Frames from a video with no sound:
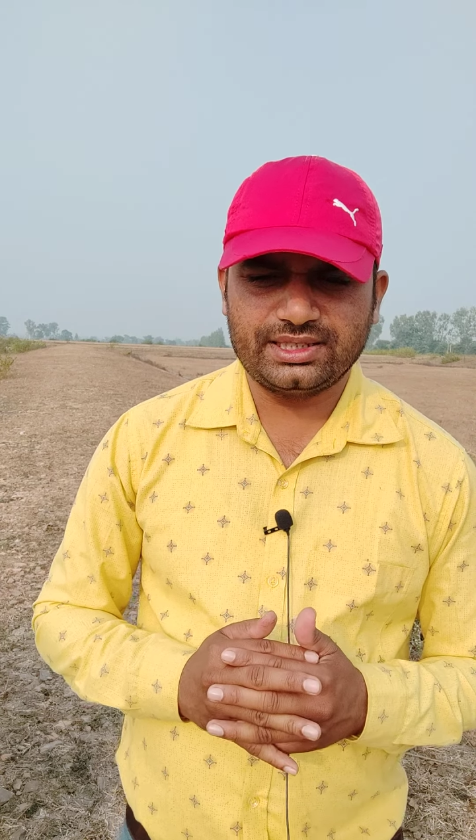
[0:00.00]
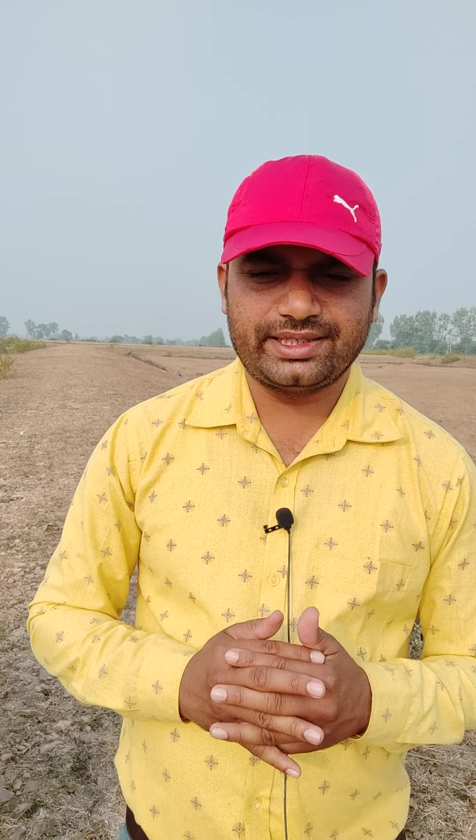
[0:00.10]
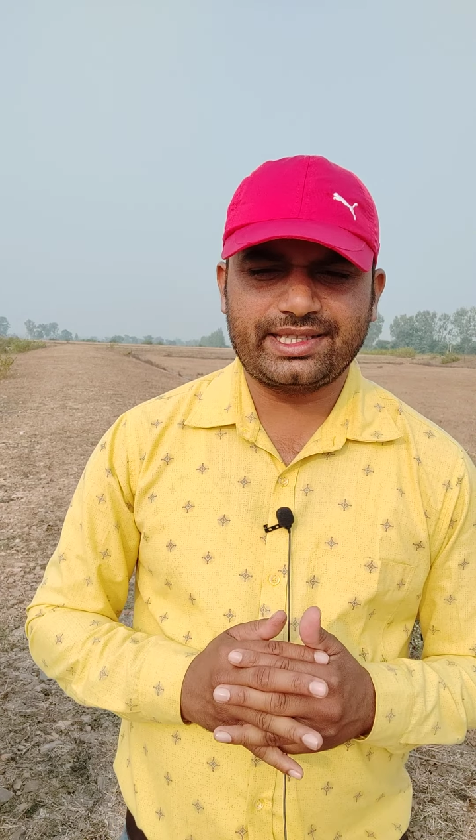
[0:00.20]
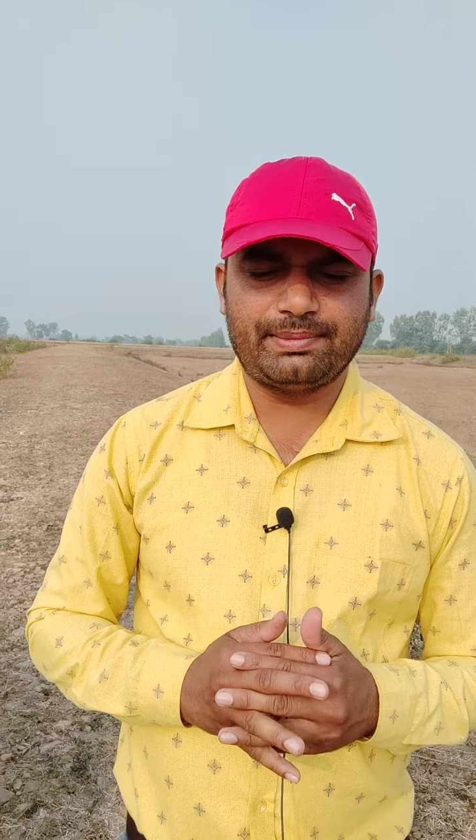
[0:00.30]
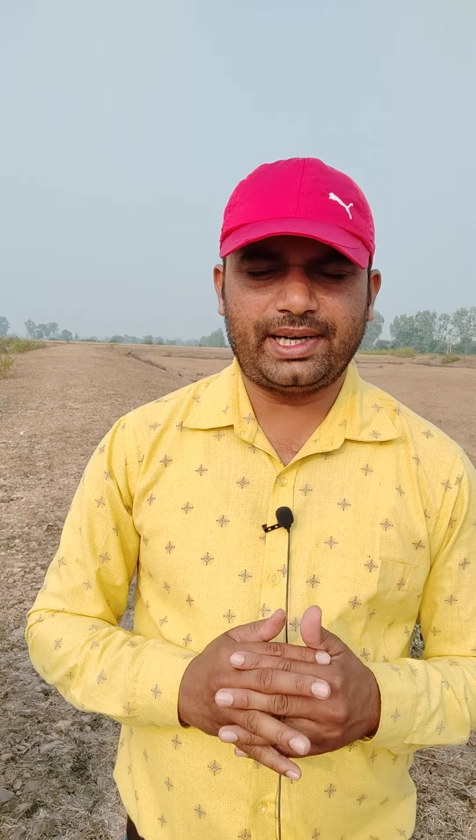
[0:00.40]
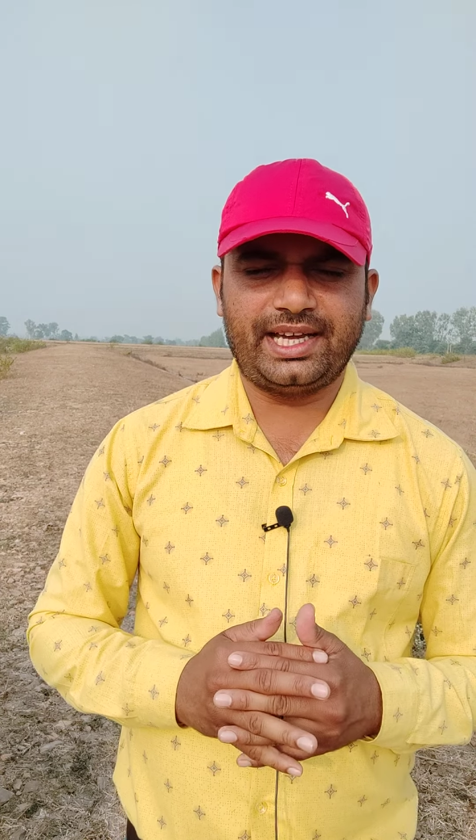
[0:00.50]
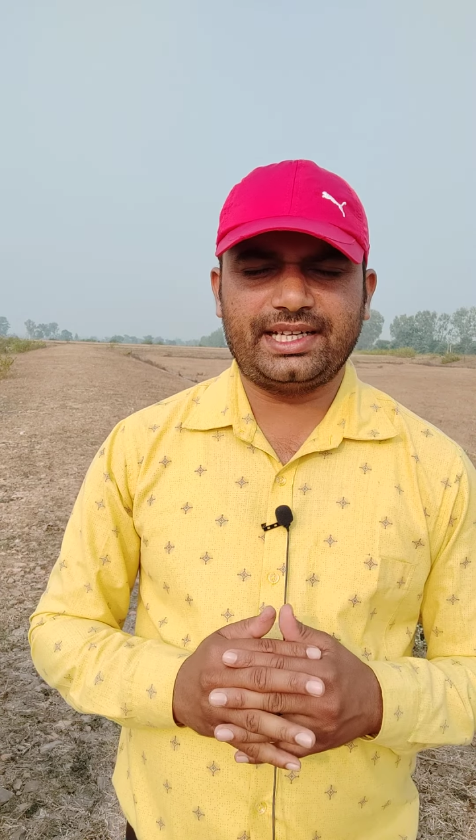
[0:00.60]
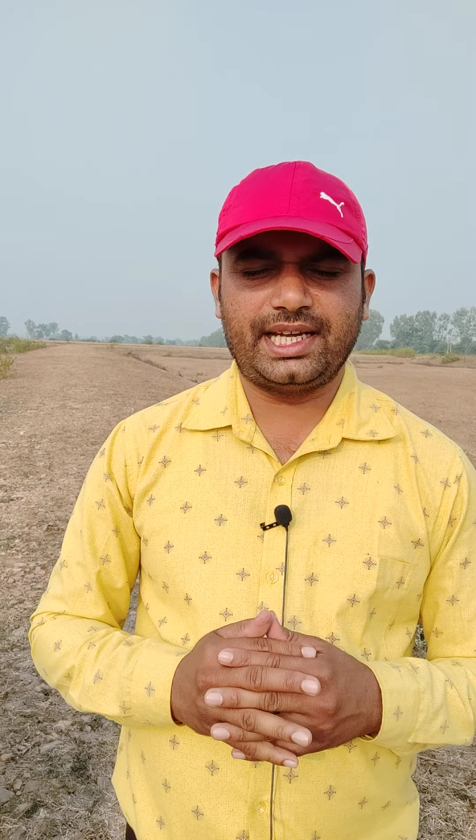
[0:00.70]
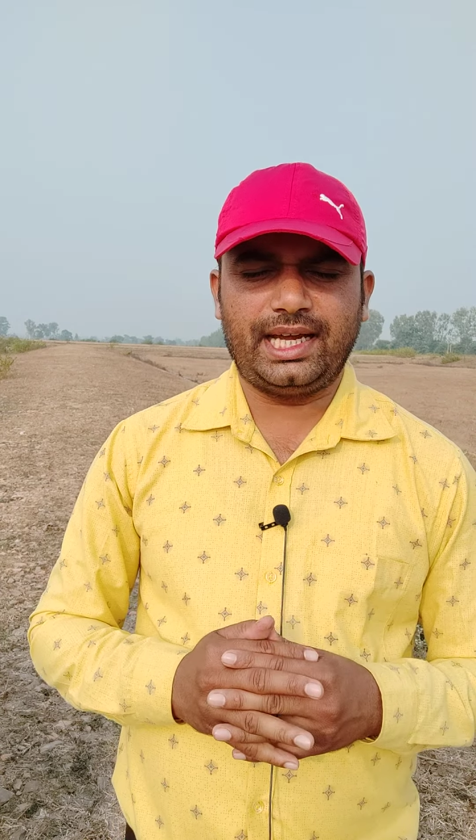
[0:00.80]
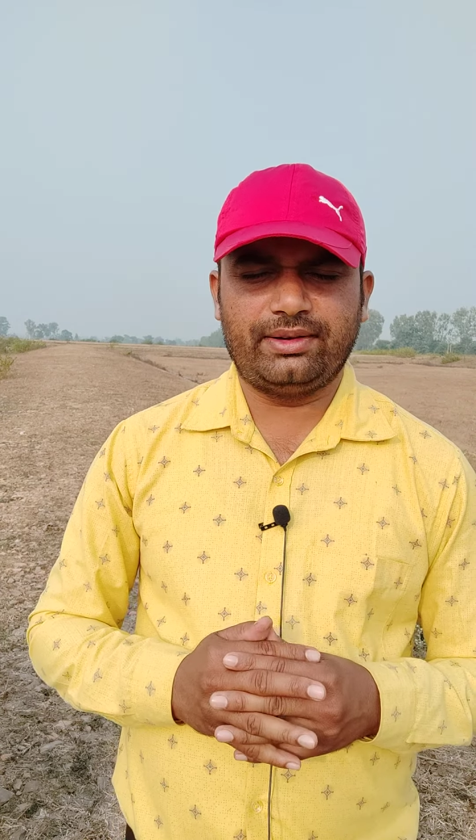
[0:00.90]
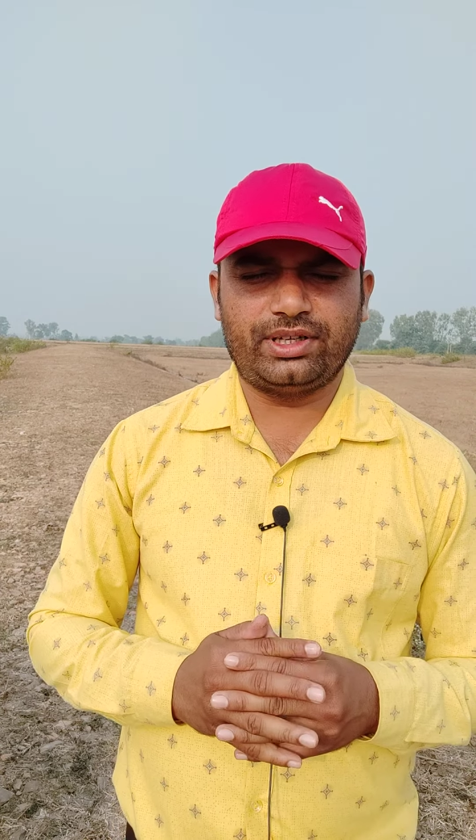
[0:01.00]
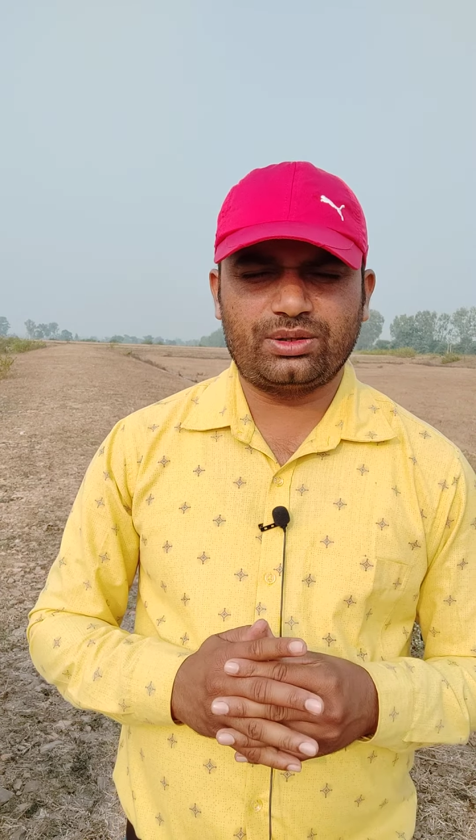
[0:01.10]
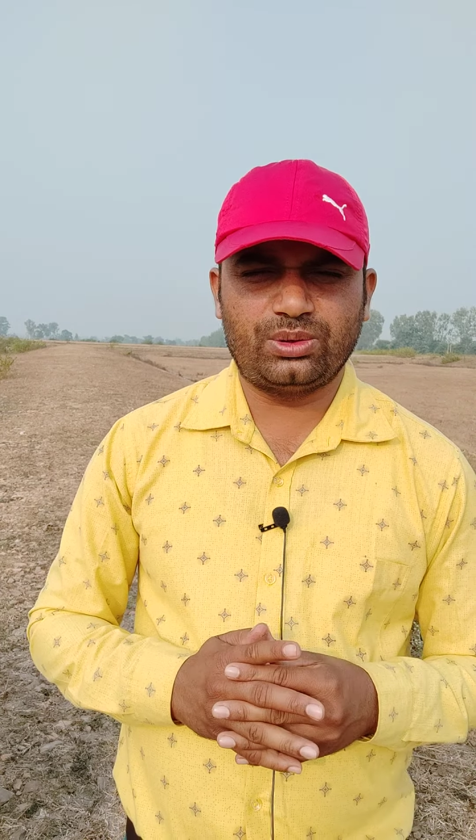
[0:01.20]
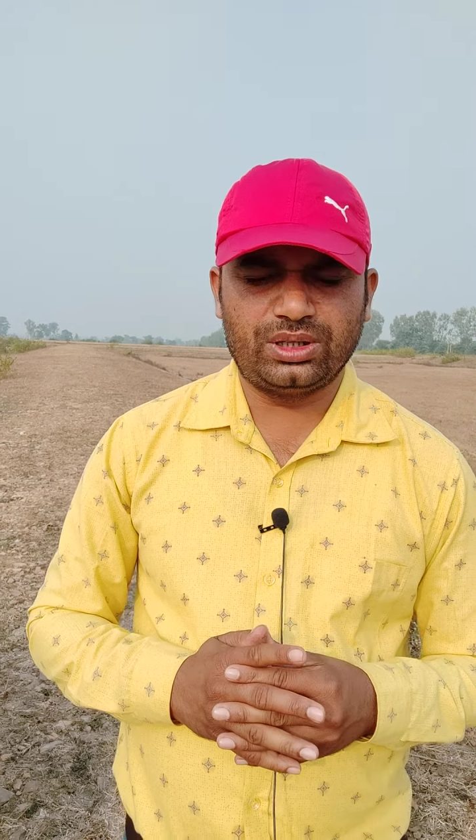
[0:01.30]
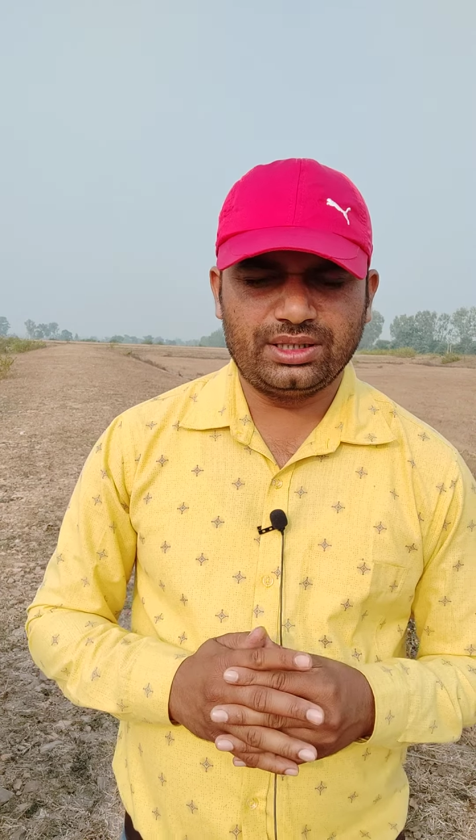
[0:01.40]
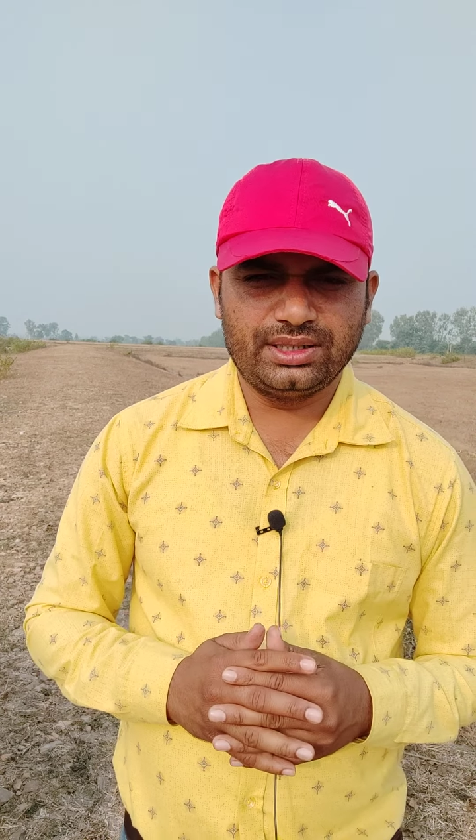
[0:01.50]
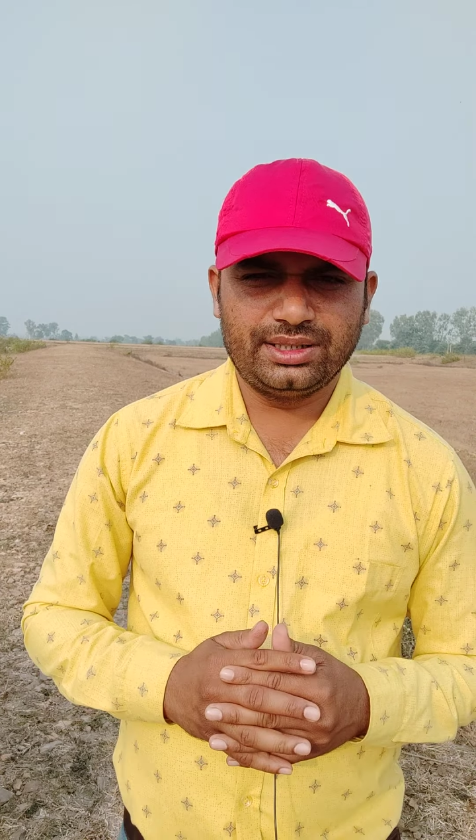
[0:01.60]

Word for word: जैसे बायर के एवरगोल